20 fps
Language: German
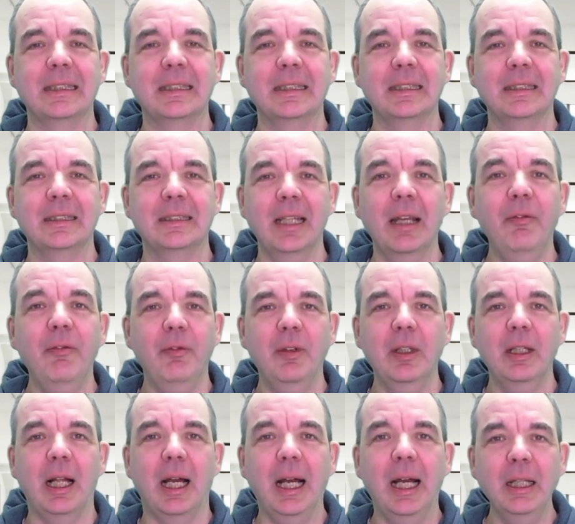sehr
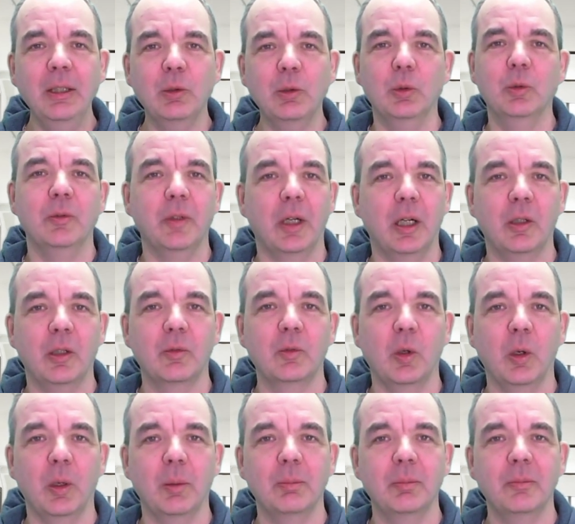viel
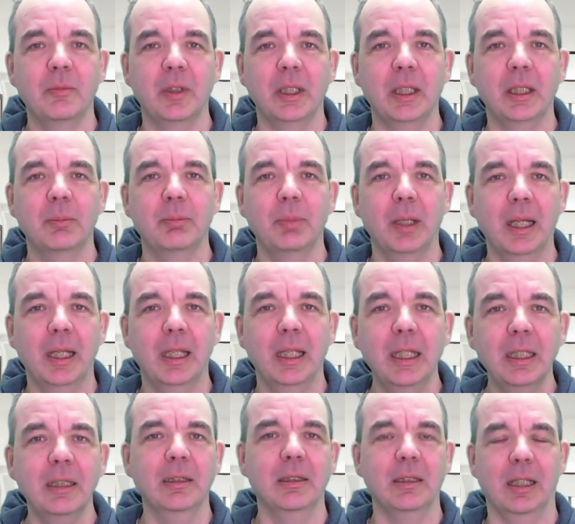Anrufaufkommen wegen
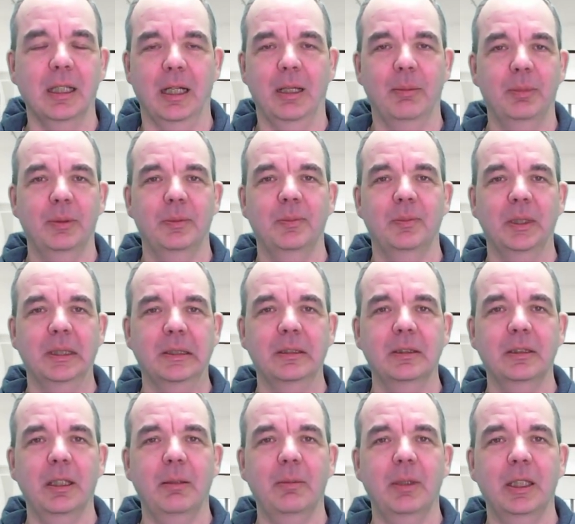Paketen gab. Jetzt
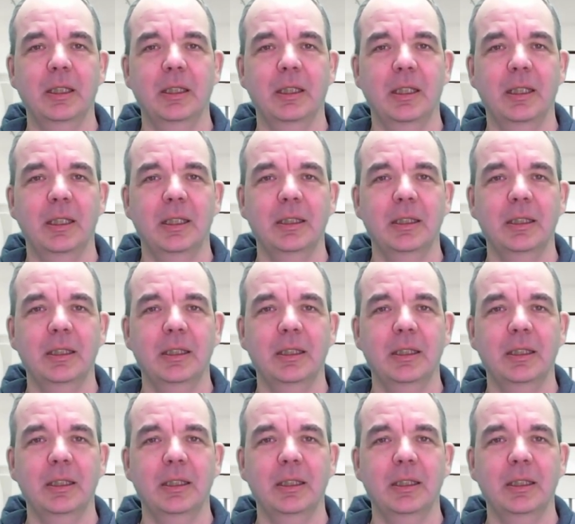ist aber da